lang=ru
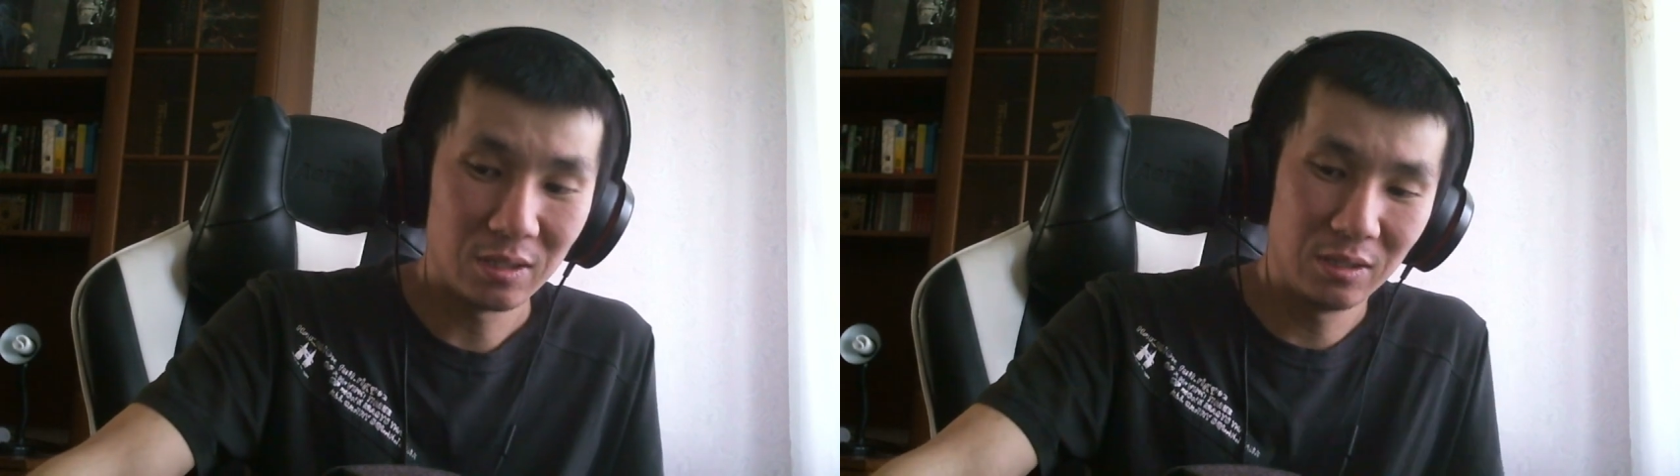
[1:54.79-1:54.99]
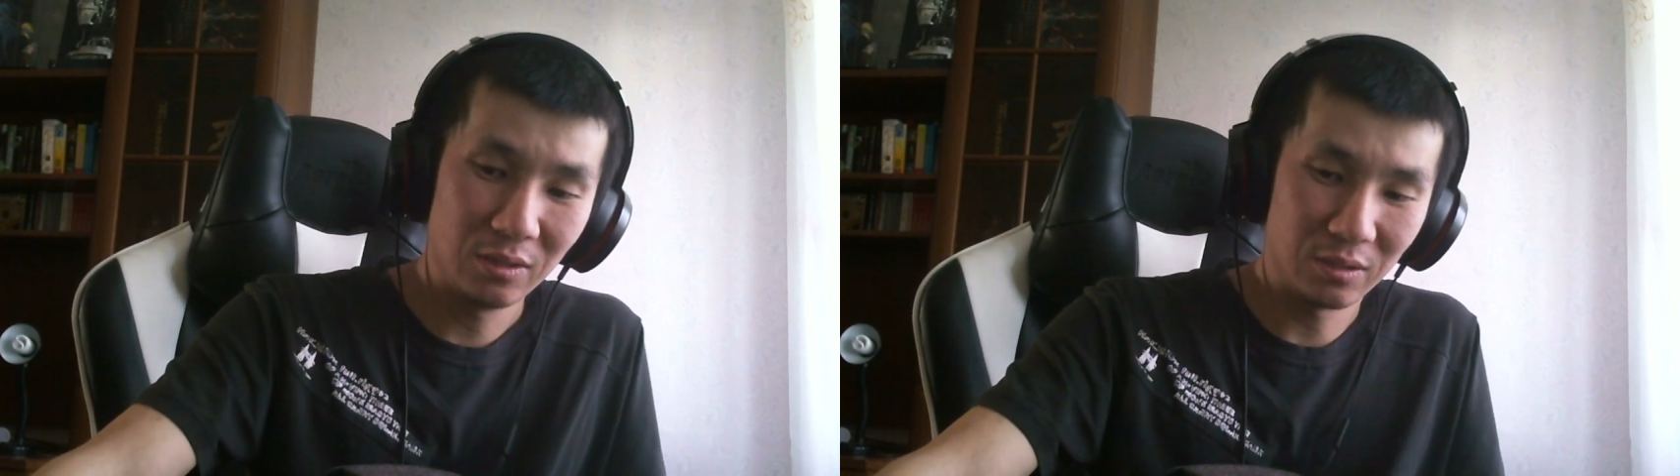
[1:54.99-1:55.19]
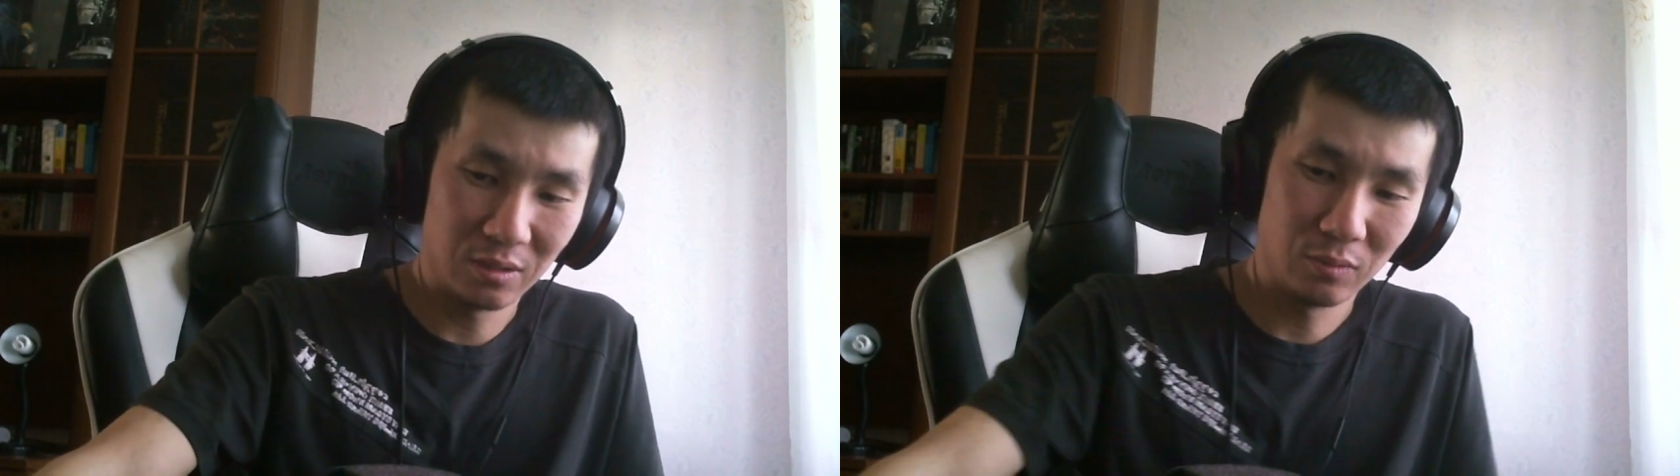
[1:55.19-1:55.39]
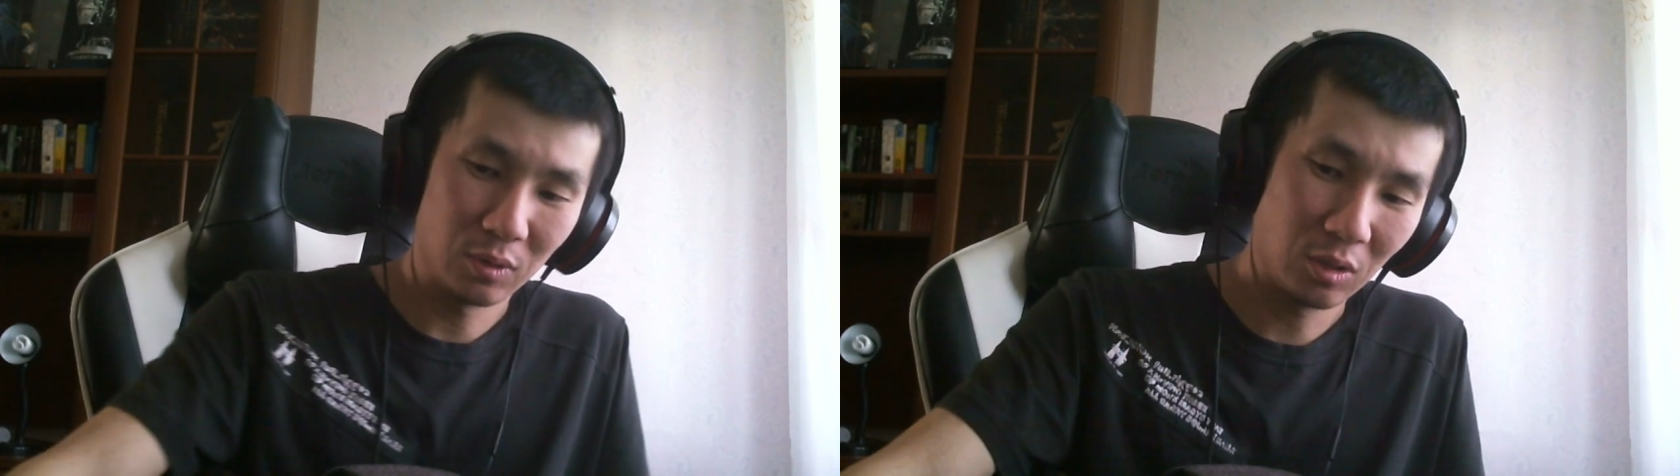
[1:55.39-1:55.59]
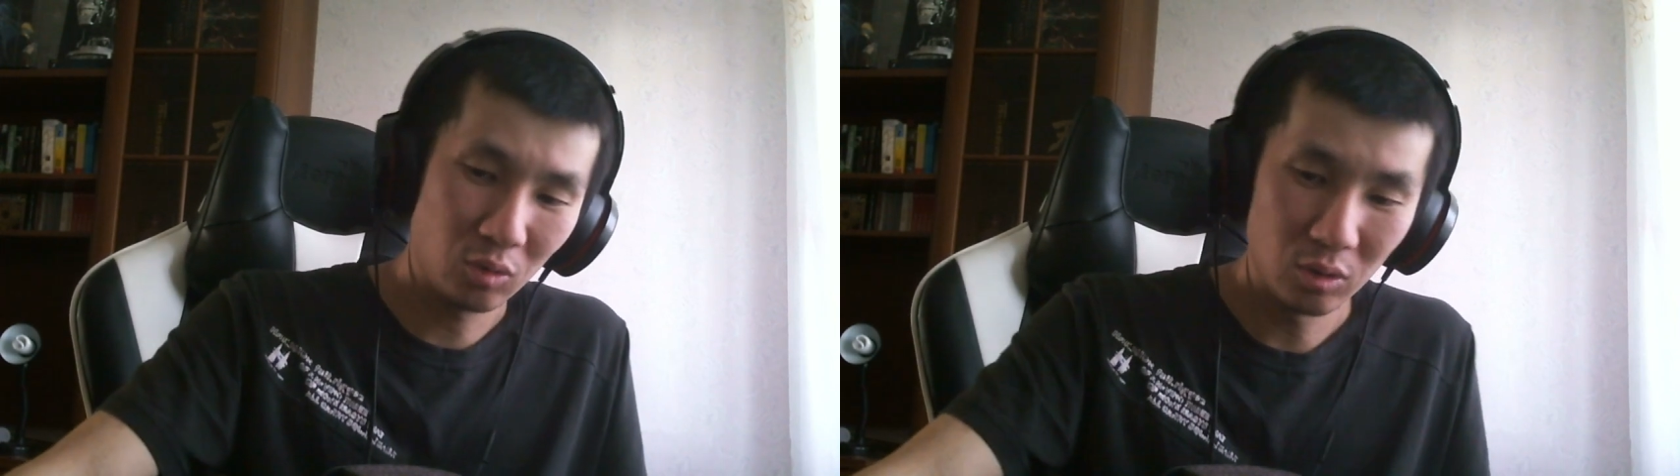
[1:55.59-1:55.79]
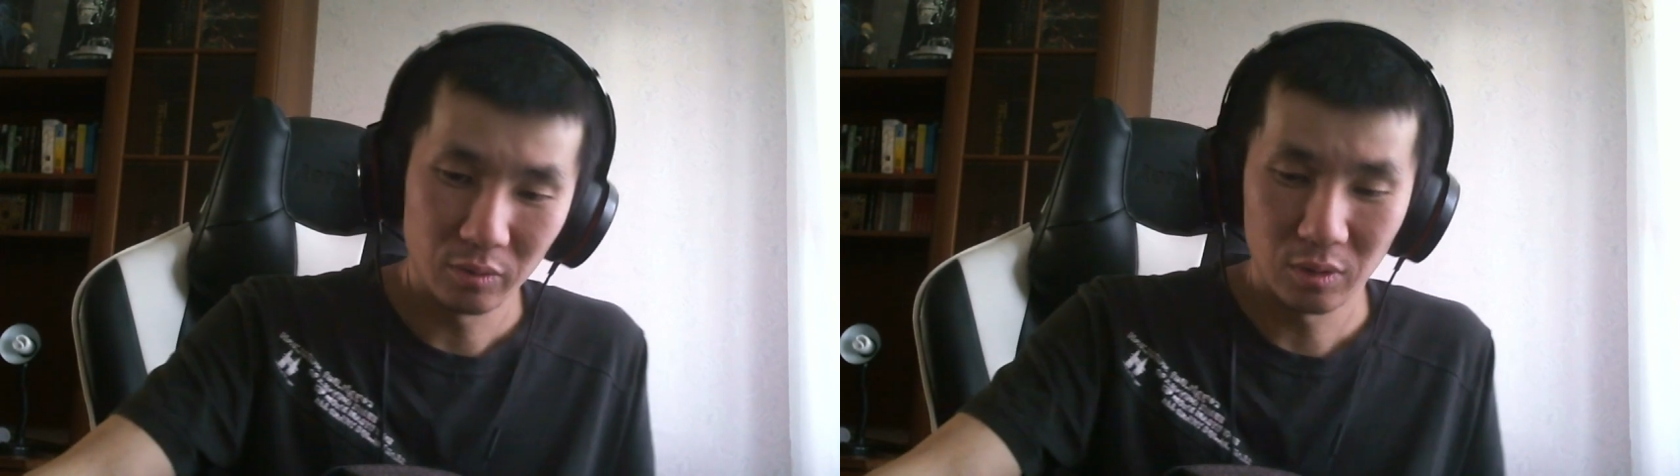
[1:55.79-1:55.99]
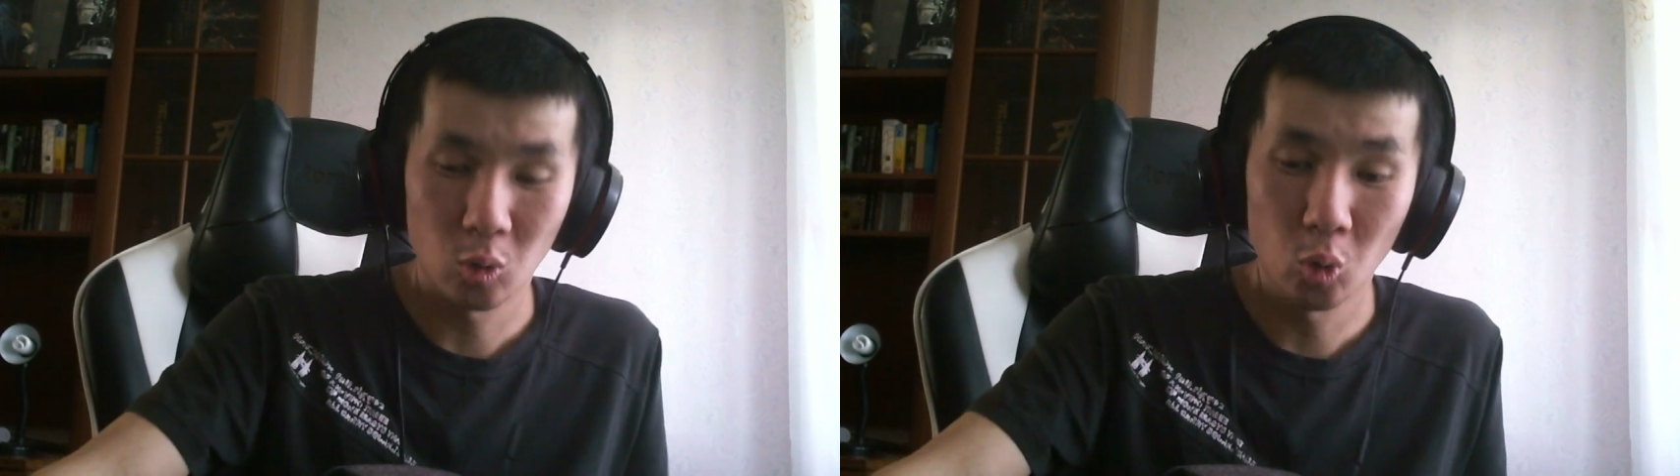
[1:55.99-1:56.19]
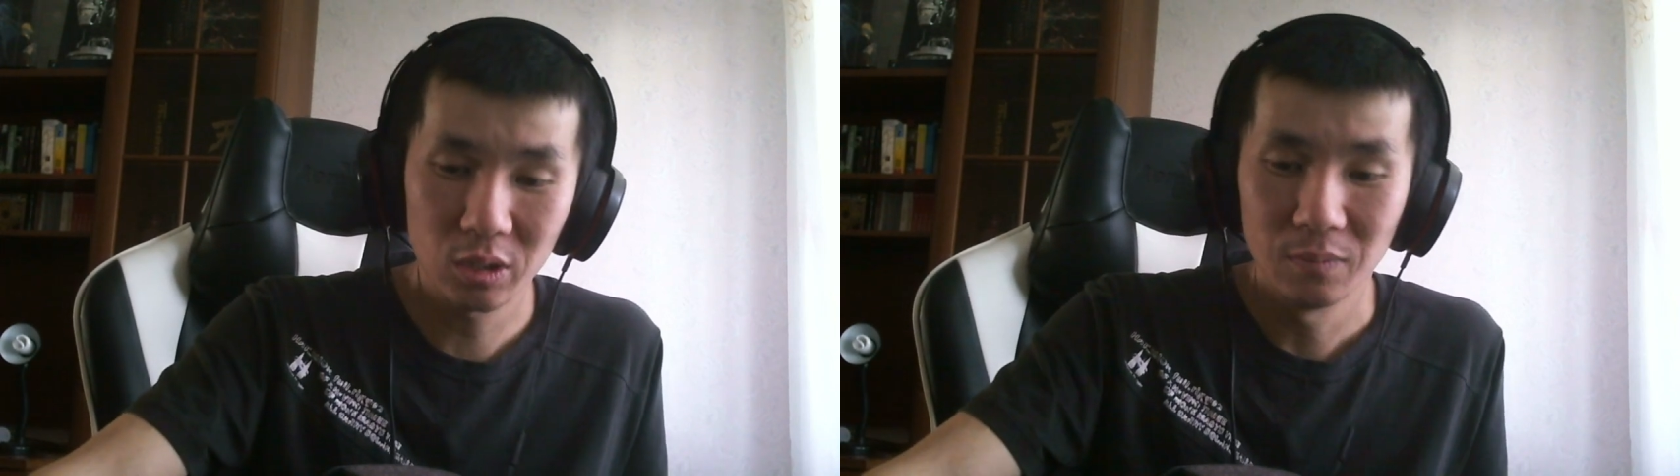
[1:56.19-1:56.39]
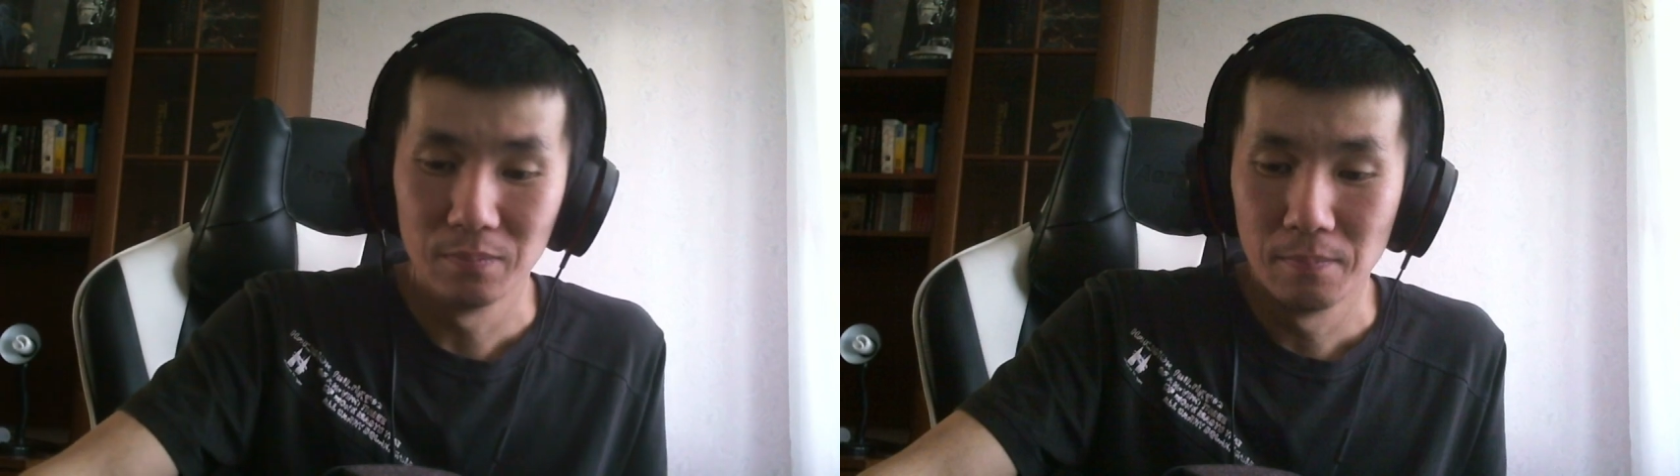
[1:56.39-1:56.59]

сделать вот такой вот ход,